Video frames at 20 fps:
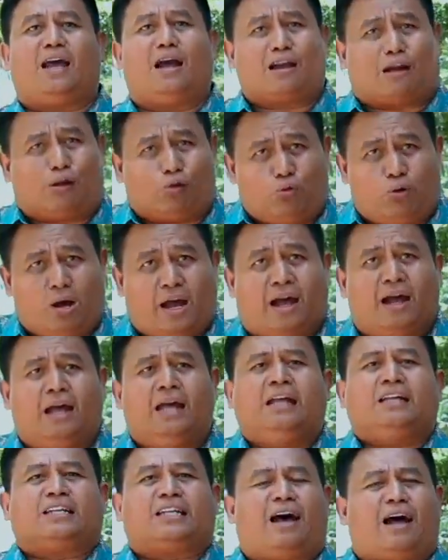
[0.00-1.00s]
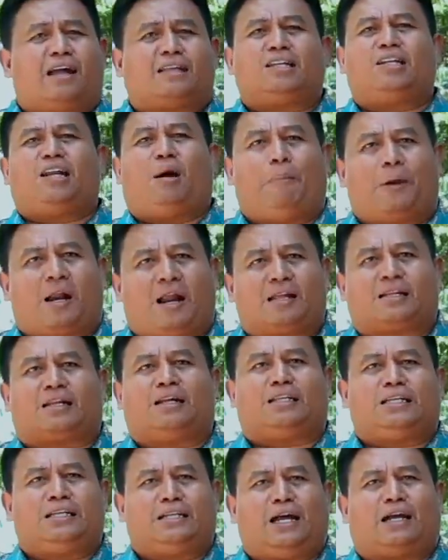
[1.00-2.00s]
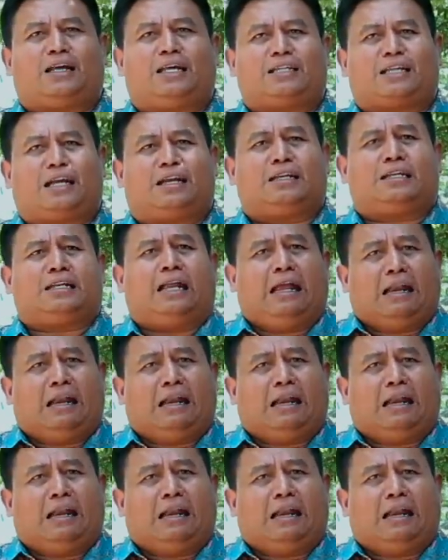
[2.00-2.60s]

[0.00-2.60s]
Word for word: Yang kedua, taat tidak berat ketika kita